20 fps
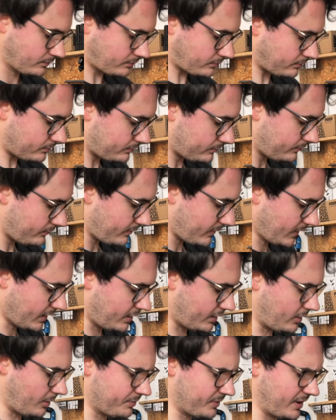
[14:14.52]
sind?
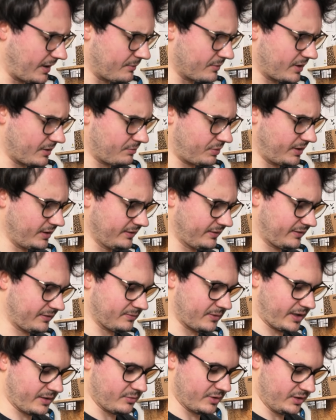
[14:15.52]
Ich glaube, die MDRP ist
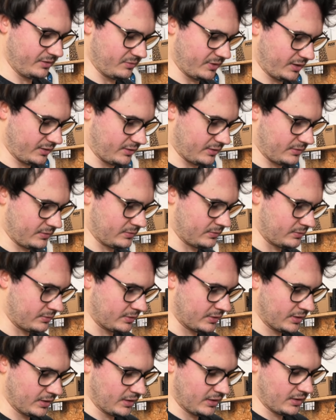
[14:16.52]
2 mm.
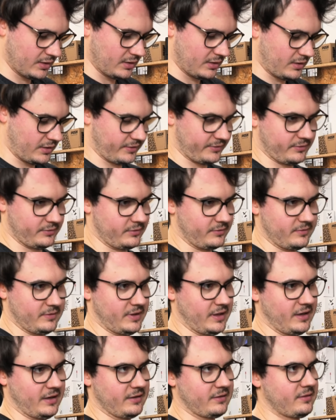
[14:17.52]
Also
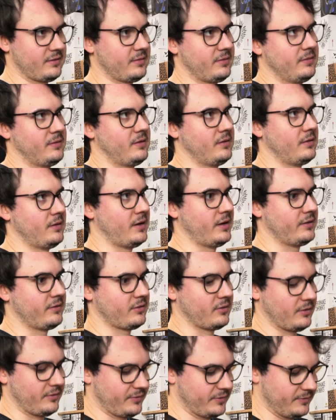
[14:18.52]
der hat
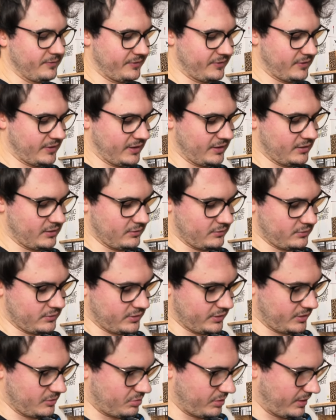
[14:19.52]
1,5 Zehntel
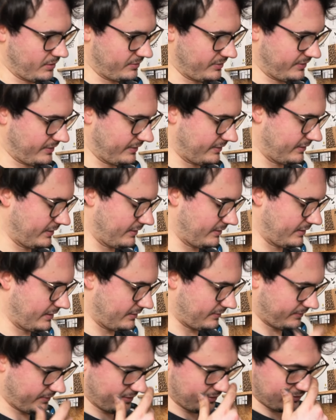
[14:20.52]
runtergebremst, das ist jetzt Und
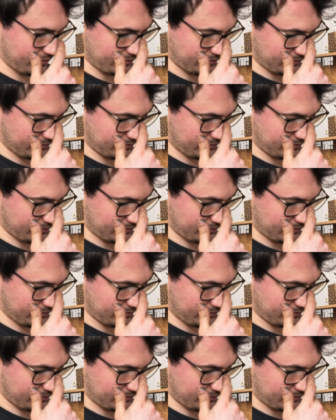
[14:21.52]
nicht viel.